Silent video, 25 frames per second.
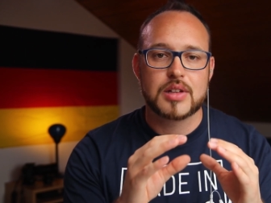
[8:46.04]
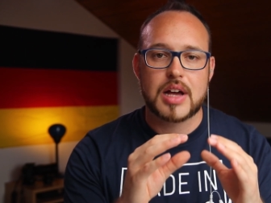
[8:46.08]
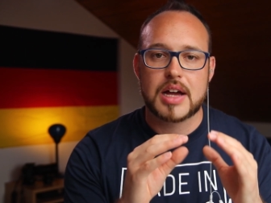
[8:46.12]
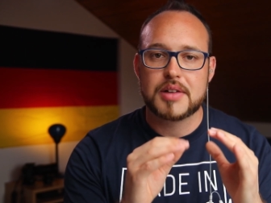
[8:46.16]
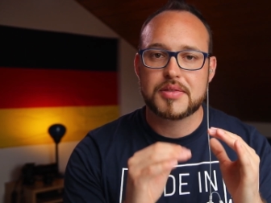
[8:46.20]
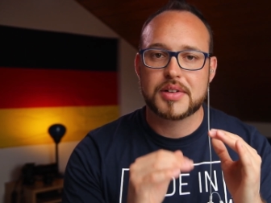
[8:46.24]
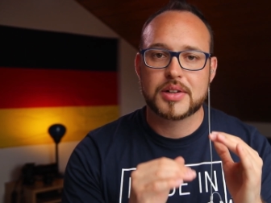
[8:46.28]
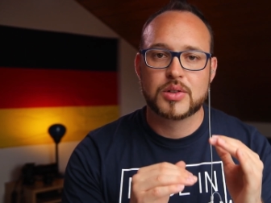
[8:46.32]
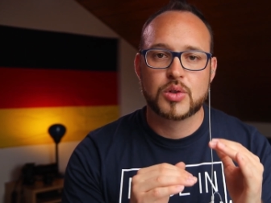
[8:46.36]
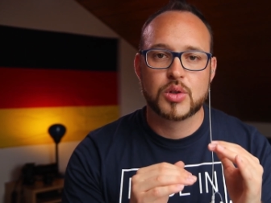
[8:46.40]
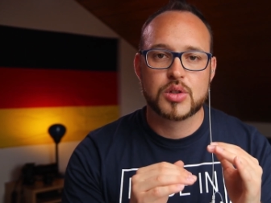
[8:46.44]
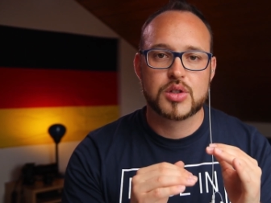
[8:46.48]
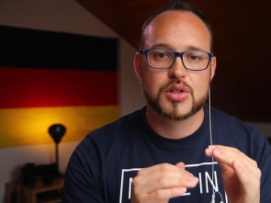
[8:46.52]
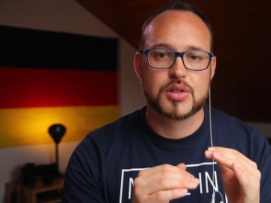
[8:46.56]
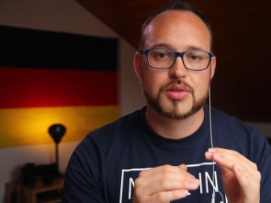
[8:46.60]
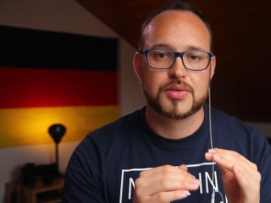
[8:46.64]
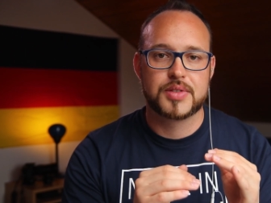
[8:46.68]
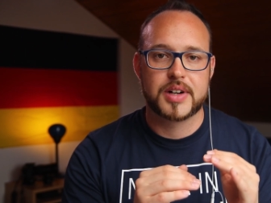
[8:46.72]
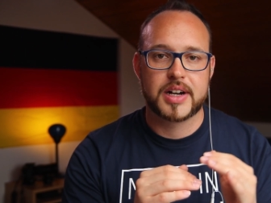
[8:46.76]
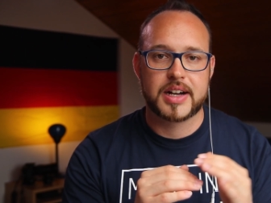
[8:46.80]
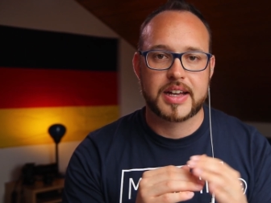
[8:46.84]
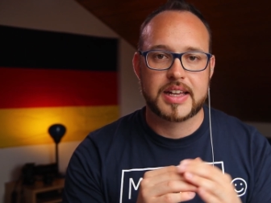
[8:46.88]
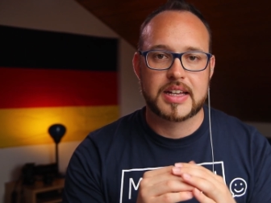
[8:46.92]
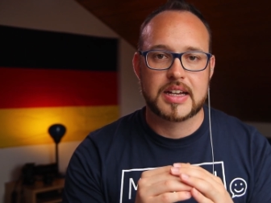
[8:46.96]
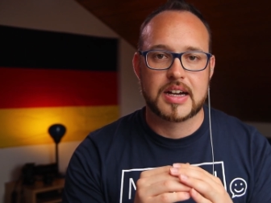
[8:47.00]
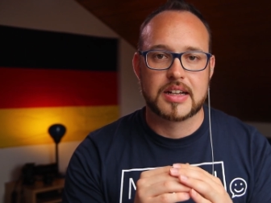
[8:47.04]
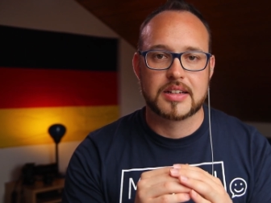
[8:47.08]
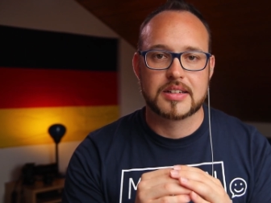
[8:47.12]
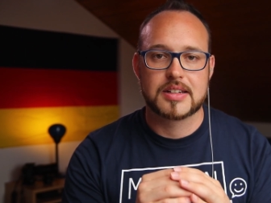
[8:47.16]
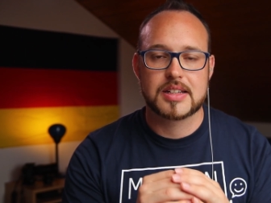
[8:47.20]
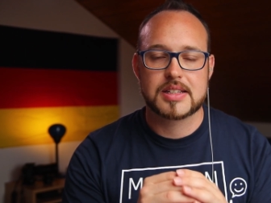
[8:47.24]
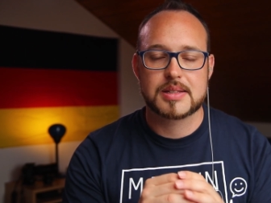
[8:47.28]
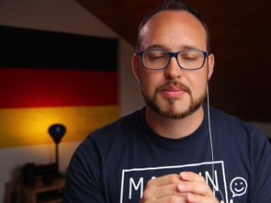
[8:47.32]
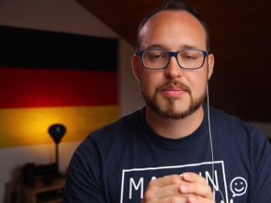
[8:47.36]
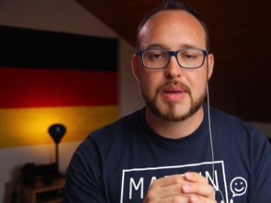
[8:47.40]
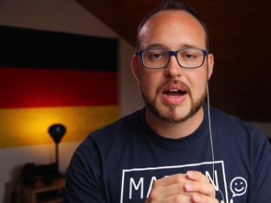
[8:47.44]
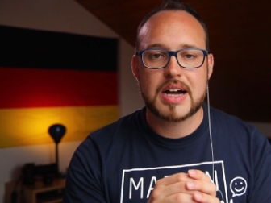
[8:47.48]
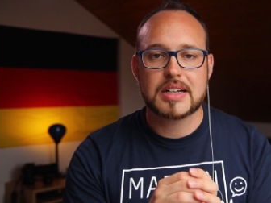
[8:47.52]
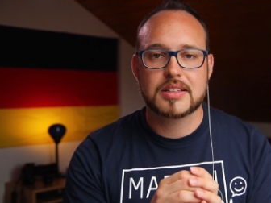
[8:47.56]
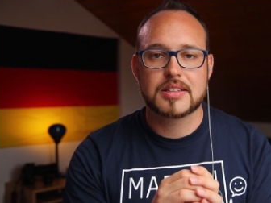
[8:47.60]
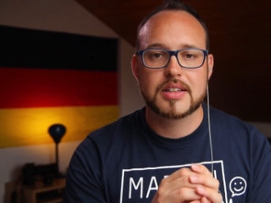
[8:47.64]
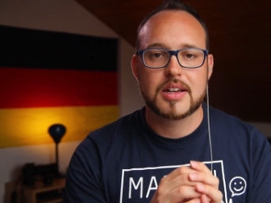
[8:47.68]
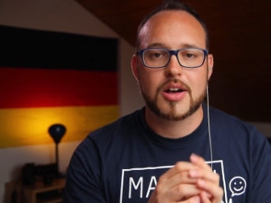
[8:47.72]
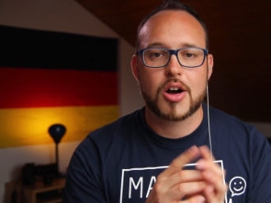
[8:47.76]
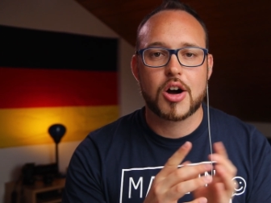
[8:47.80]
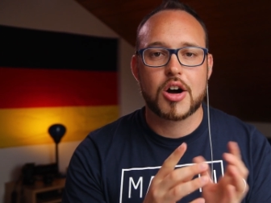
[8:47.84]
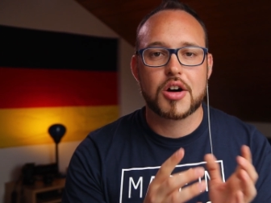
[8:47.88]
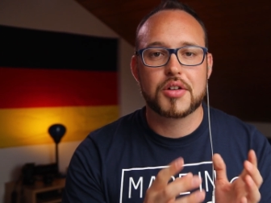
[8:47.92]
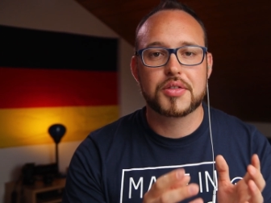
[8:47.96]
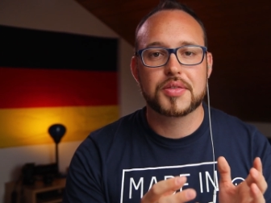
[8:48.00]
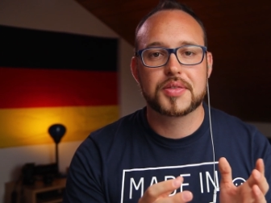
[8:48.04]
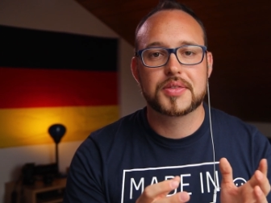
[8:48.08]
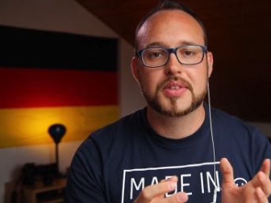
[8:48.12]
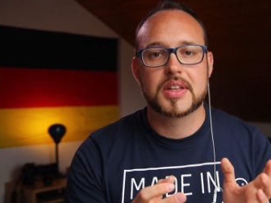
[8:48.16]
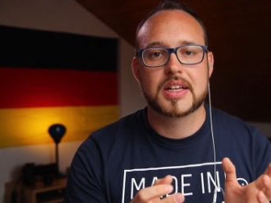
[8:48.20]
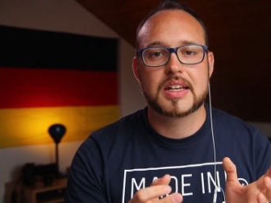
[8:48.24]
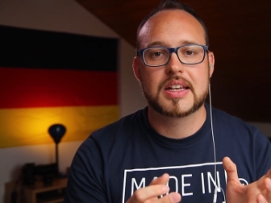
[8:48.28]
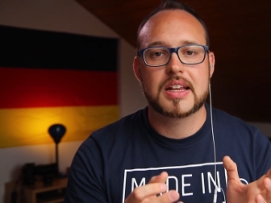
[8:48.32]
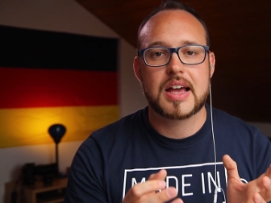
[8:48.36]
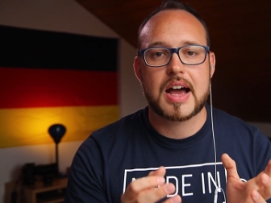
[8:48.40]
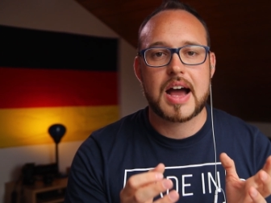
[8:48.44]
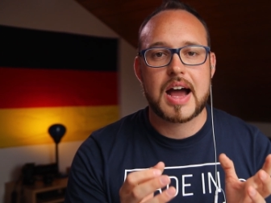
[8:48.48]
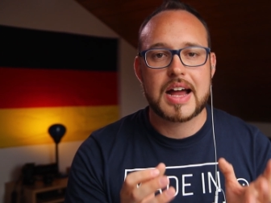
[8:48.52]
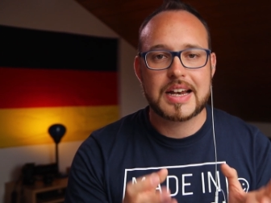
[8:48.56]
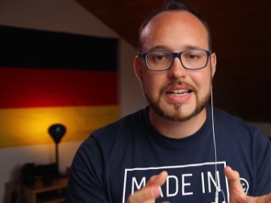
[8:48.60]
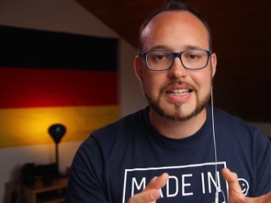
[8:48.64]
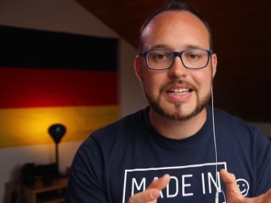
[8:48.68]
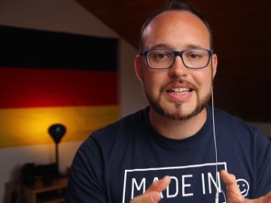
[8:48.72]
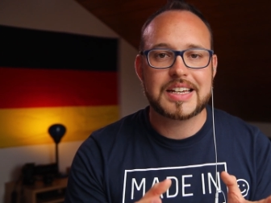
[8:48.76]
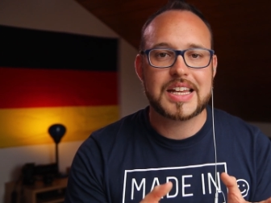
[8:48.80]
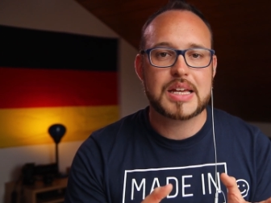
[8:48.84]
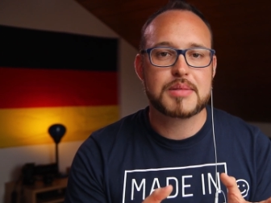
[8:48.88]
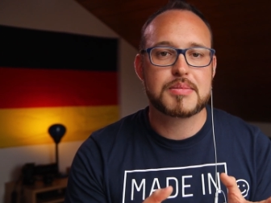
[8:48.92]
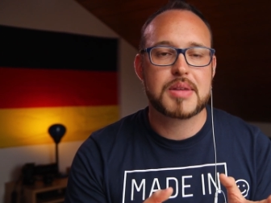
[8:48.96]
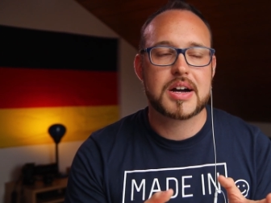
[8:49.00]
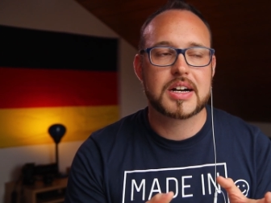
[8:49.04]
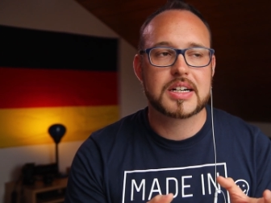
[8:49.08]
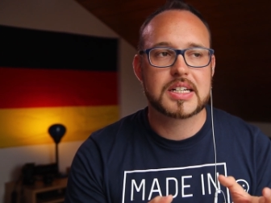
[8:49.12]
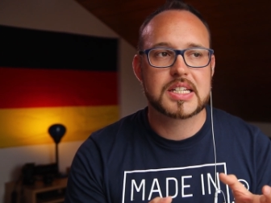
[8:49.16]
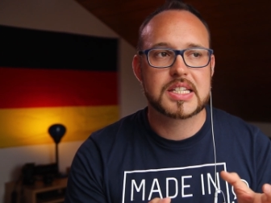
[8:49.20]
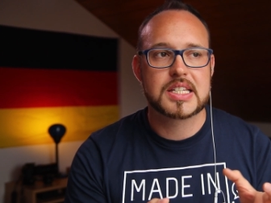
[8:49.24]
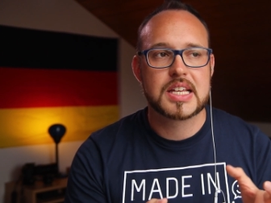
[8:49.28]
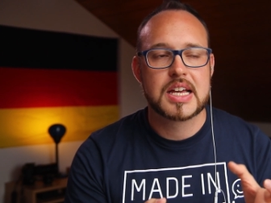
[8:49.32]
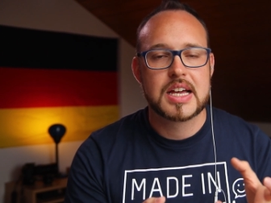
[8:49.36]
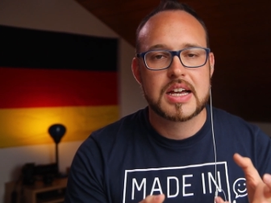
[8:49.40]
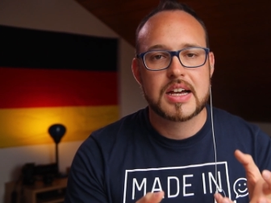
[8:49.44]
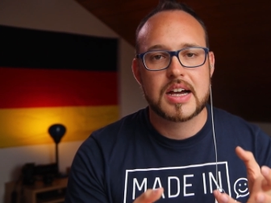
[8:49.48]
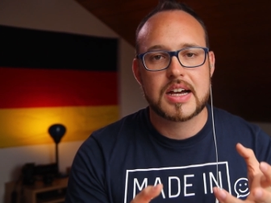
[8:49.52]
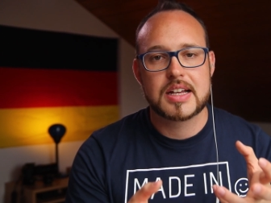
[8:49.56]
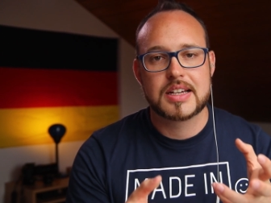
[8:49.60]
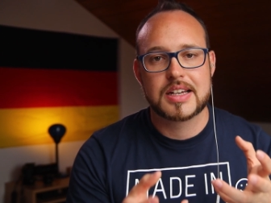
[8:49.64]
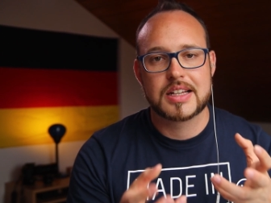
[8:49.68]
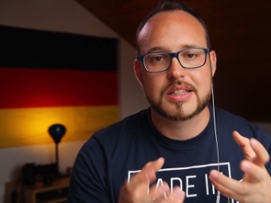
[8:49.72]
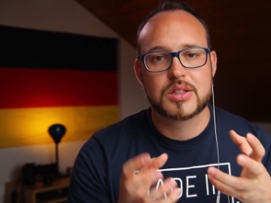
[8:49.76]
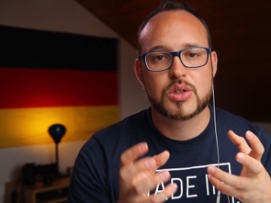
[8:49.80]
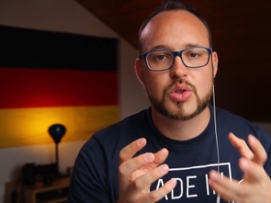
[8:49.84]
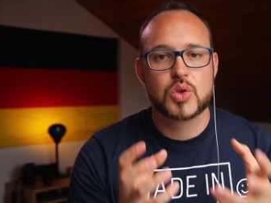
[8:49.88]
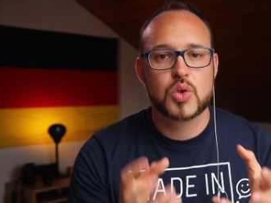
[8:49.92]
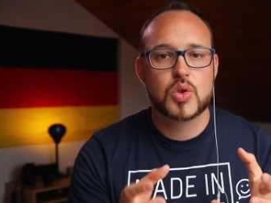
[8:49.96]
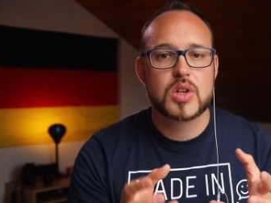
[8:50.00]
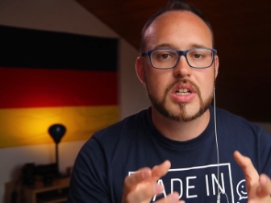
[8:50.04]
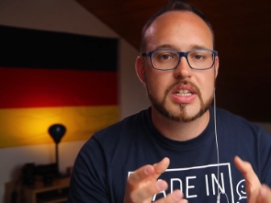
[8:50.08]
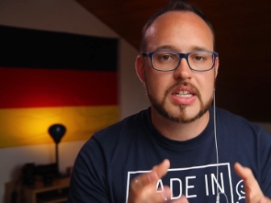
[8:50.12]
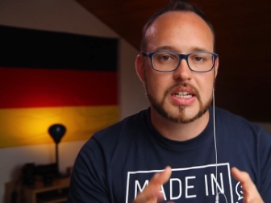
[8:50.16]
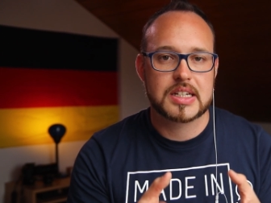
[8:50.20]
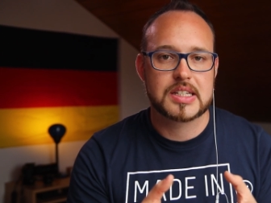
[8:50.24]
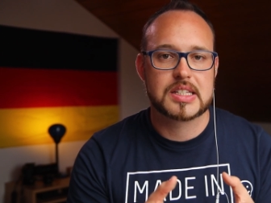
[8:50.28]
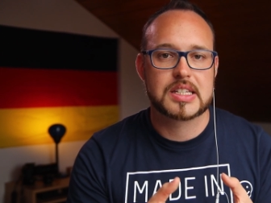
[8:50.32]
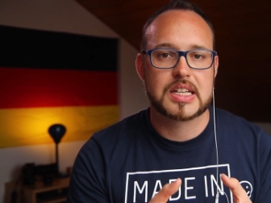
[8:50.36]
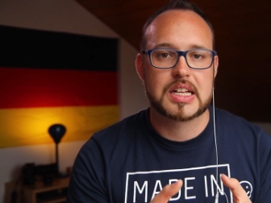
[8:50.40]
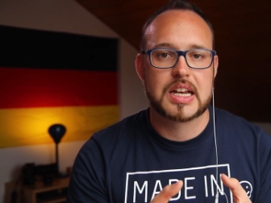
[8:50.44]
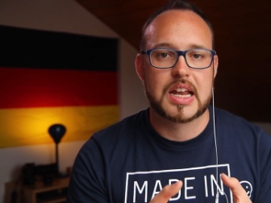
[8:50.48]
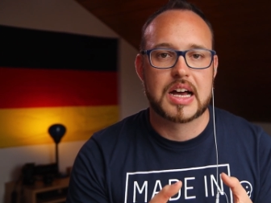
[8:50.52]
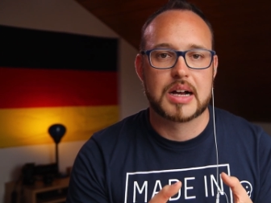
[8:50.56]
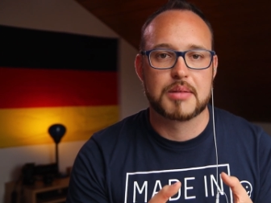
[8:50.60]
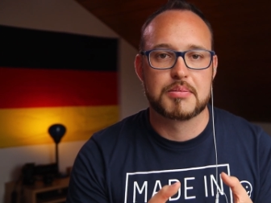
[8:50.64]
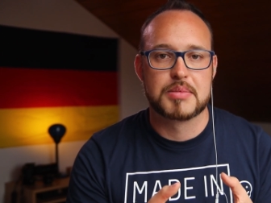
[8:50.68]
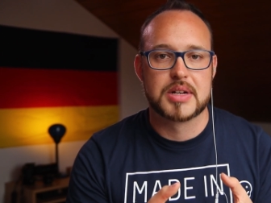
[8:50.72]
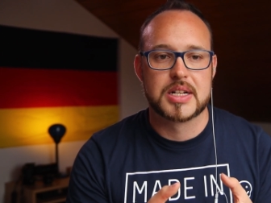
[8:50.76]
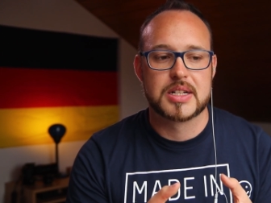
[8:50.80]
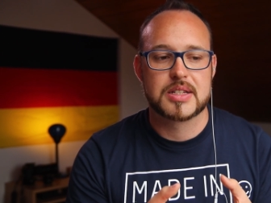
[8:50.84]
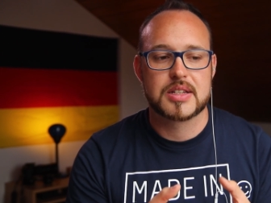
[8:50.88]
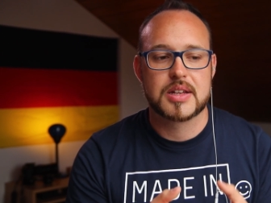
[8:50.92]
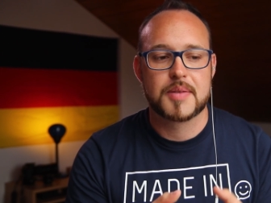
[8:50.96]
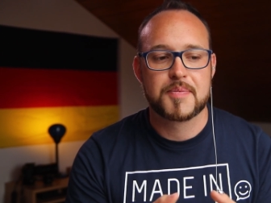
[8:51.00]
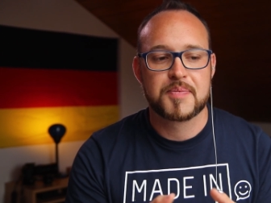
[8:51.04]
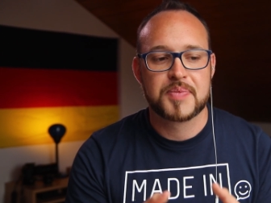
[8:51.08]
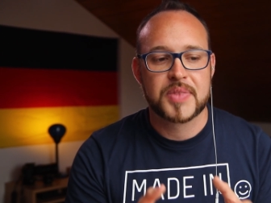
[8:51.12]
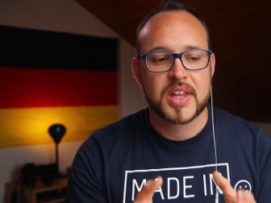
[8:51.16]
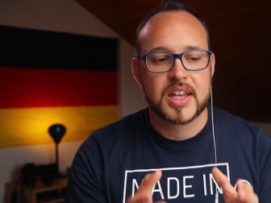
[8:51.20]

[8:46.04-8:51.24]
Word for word: einfach nur zu verringern. Das macht oft ein angenehmeres, ein natürlicheres Klangbild.